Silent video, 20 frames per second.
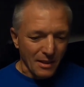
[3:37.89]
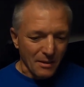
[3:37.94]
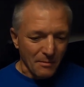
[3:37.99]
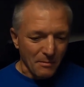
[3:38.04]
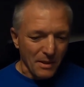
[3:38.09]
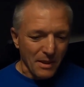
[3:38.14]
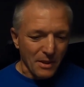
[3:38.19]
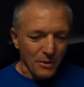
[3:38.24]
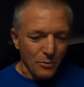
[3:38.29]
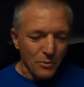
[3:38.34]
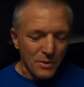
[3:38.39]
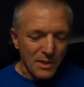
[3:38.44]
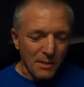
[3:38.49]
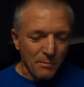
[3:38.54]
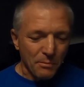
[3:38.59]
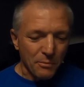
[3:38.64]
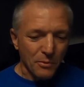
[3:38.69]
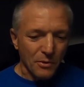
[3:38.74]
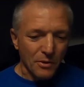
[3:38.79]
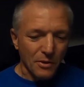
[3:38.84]
Mais tout ça
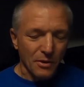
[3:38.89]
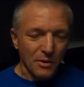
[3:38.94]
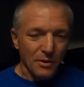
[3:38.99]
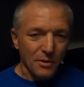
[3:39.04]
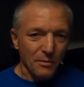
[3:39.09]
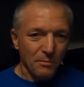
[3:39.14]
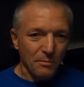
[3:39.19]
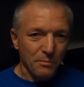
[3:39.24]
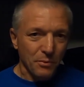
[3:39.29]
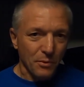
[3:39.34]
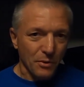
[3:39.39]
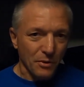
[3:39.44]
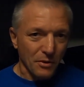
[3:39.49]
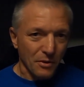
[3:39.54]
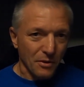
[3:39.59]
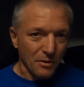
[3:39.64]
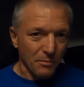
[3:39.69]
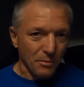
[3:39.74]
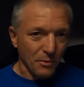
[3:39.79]
pour, pour, en,